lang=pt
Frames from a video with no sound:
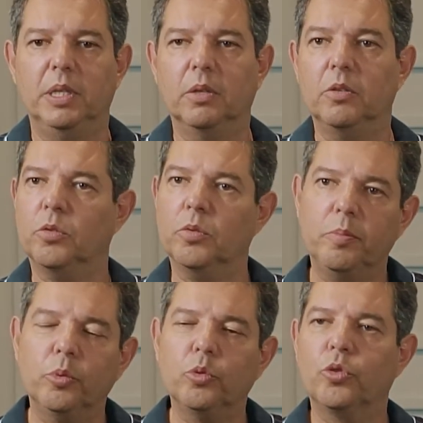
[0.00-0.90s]
Então isso
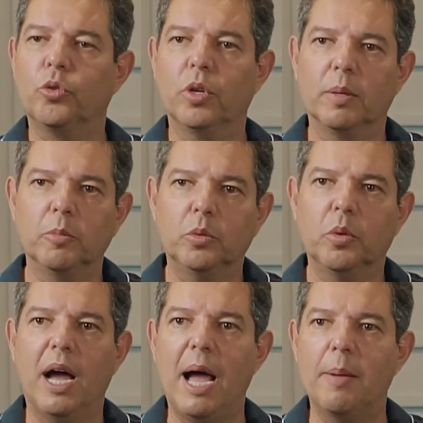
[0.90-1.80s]
impulsiona muito
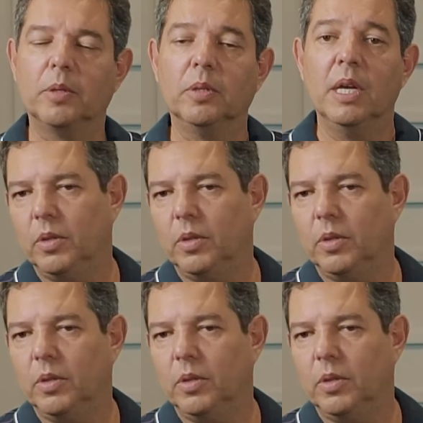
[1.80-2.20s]
rápido.